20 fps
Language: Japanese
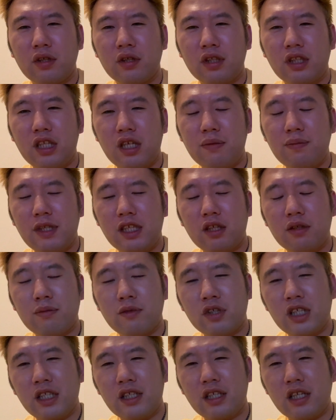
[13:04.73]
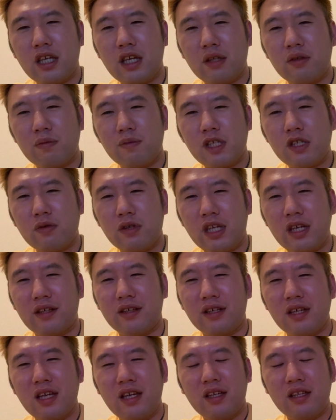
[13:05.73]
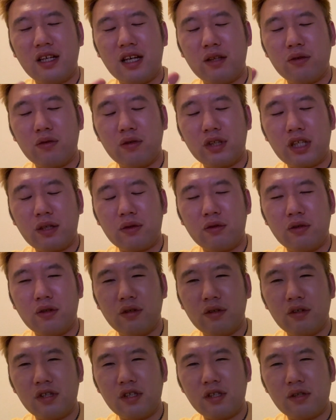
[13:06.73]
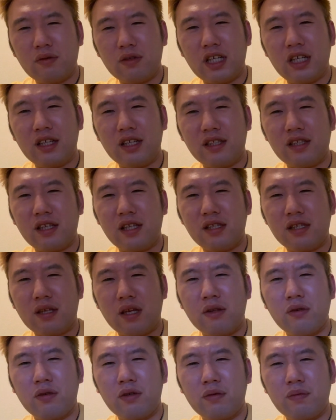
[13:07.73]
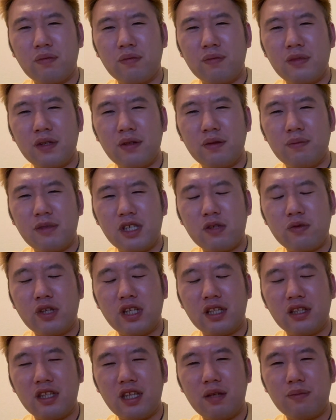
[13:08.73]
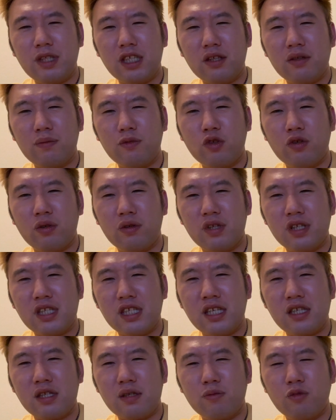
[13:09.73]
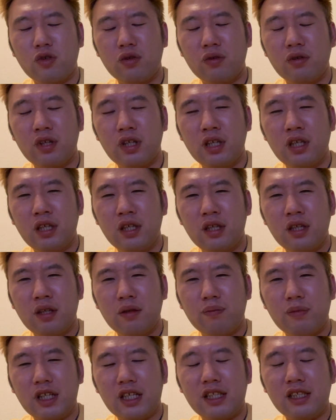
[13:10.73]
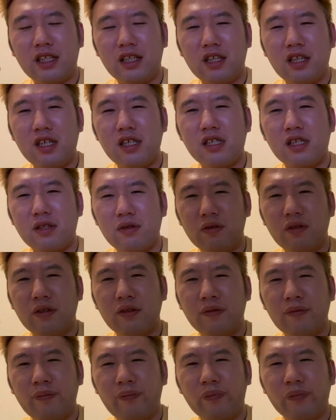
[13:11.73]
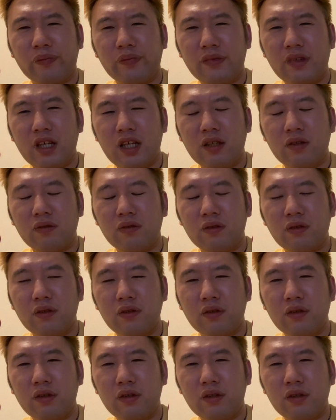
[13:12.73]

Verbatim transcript: ネーミングもかなりあのミソリアンあの結構ずっと考えてたんですけどミソリアンネーミングもセンスもかなりいいんですよあの